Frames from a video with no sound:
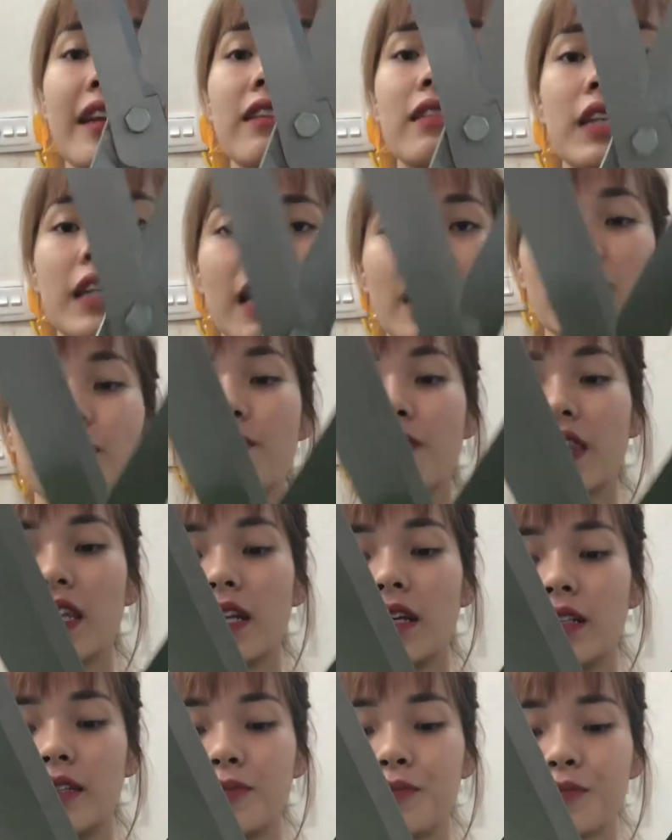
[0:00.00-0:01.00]
được nhé
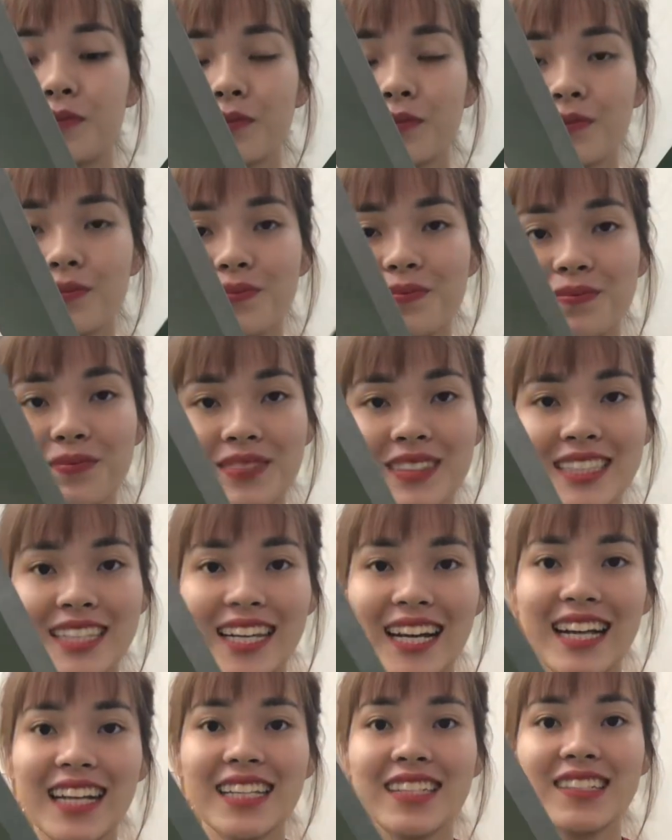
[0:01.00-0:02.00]

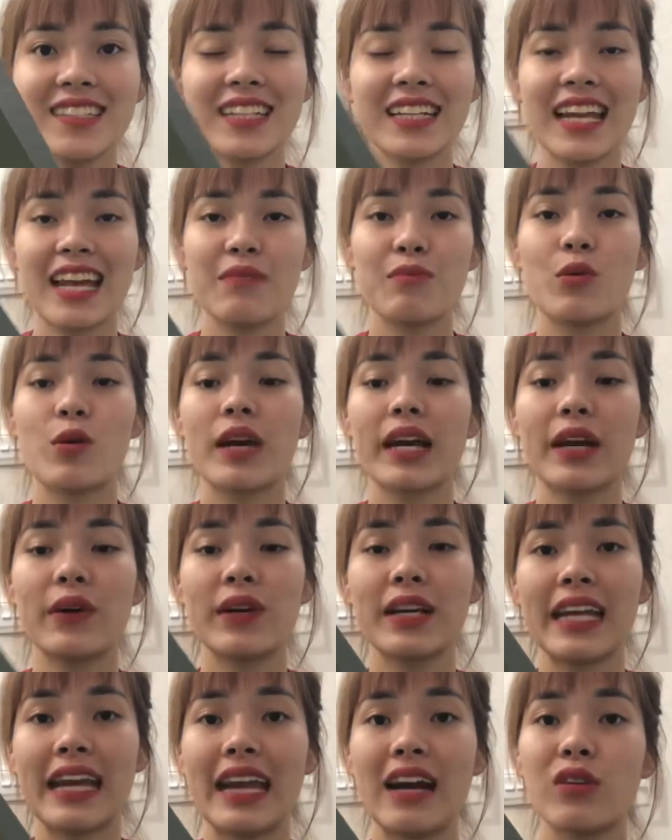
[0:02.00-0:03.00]
đấy như thế này một cái con
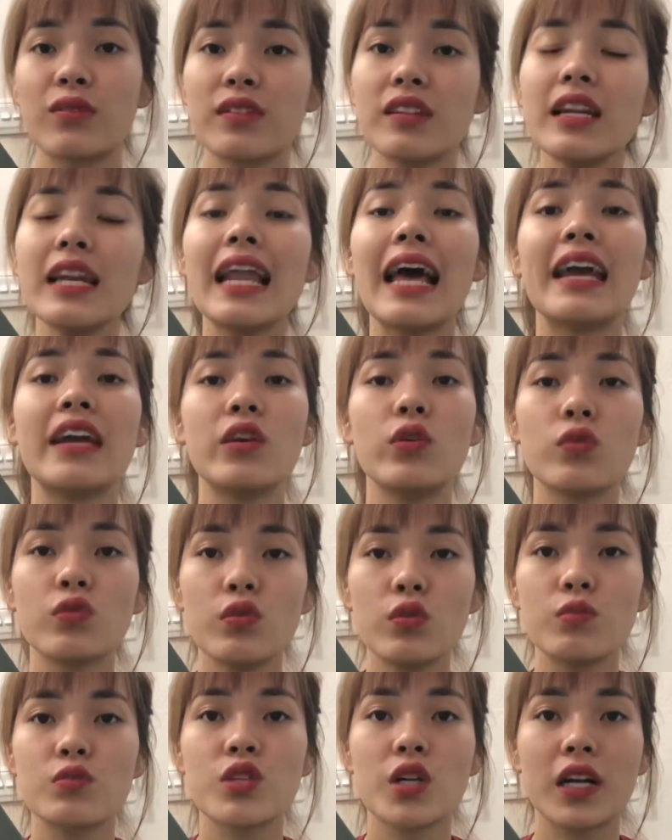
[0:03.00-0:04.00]
kéo rất là hữu
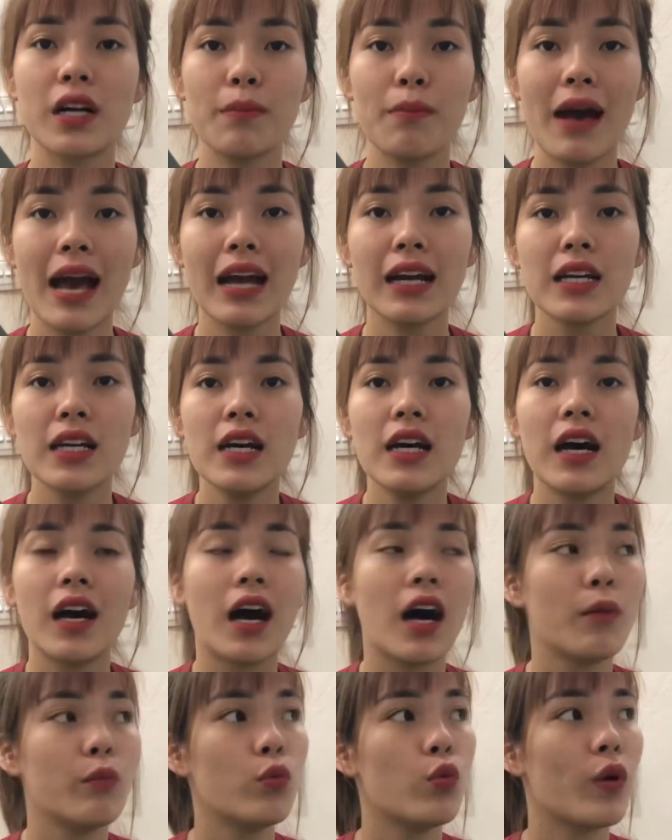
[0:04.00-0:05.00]
dụng cho các bác
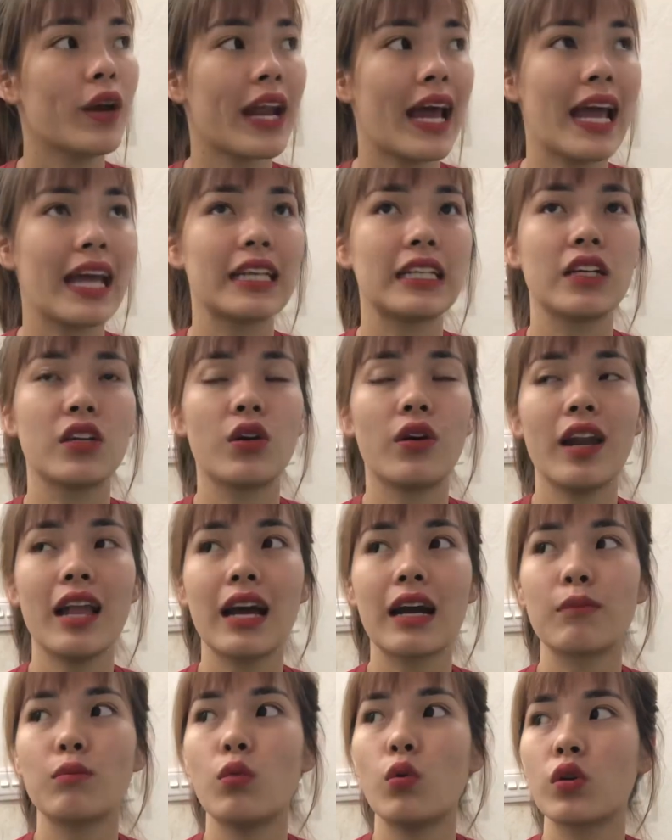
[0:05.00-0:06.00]
à, mùa này thì nó là
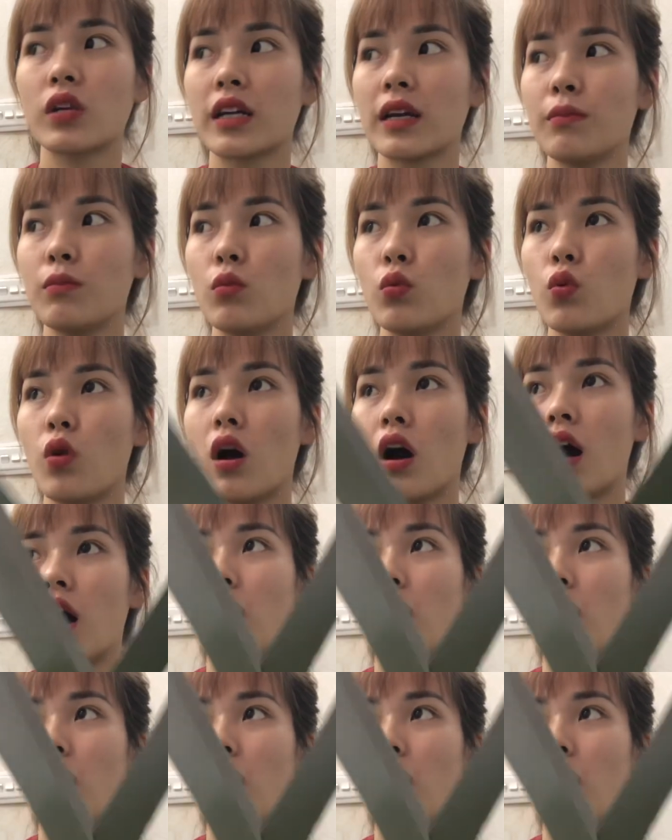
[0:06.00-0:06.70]
một cái mùa